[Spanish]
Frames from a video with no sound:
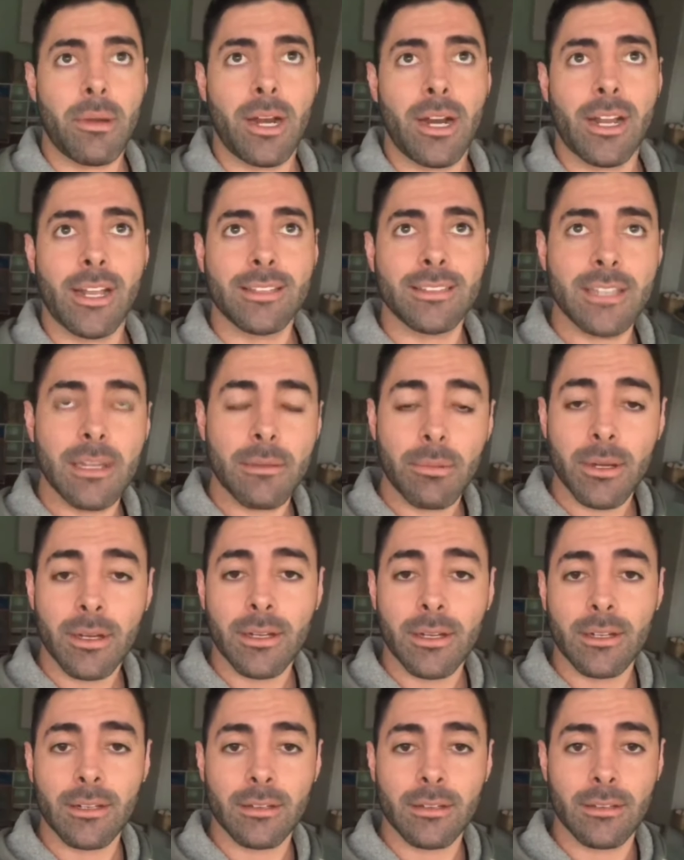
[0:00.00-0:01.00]
para que
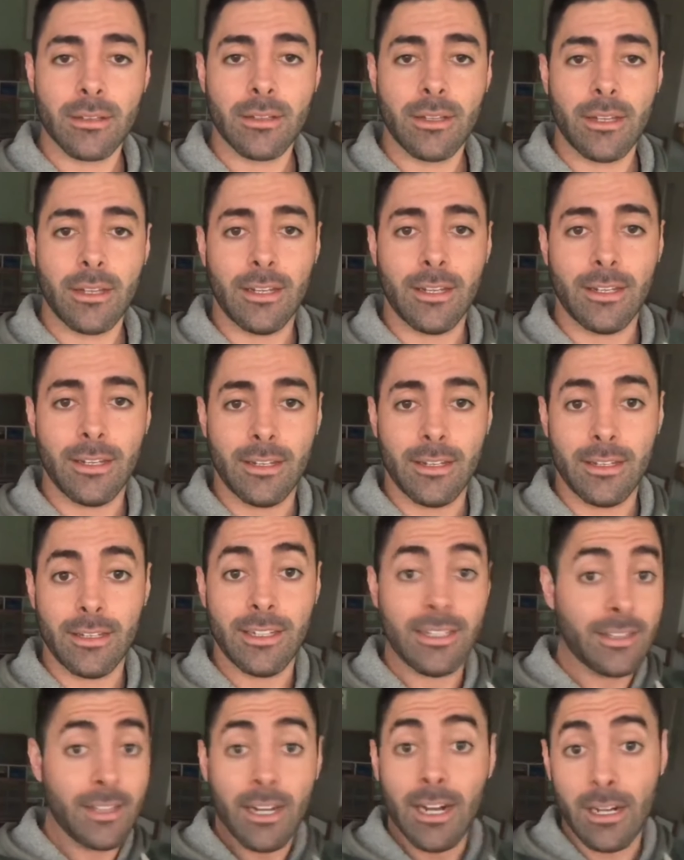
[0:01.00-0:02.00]
sepan
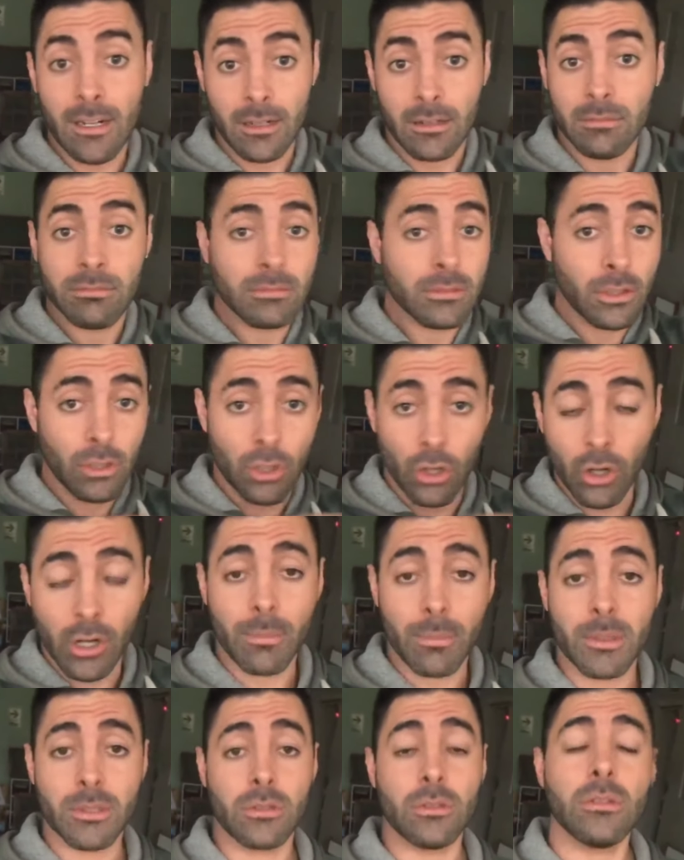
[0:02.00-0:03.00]
literal
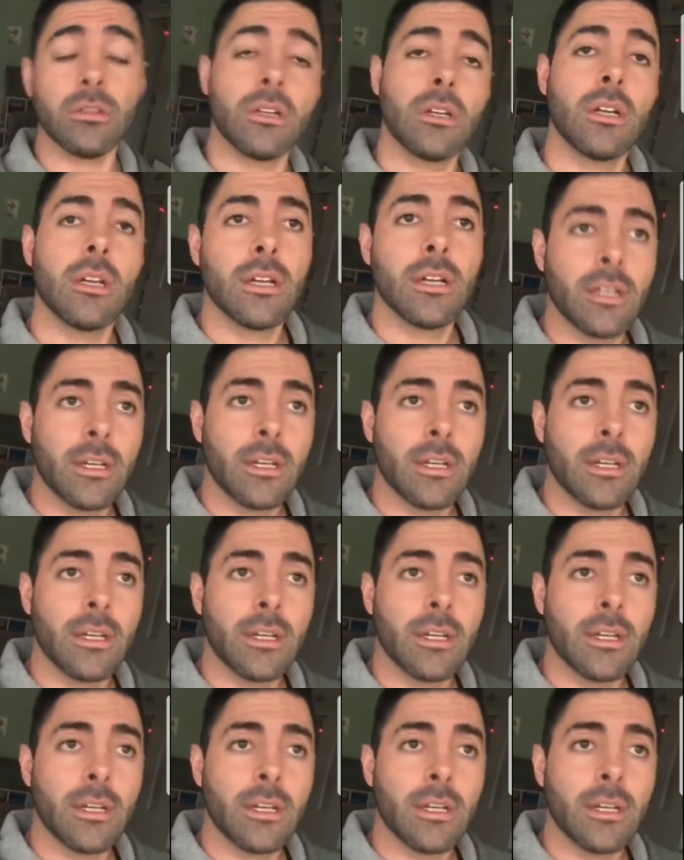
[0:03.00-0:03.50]
lo que pasó.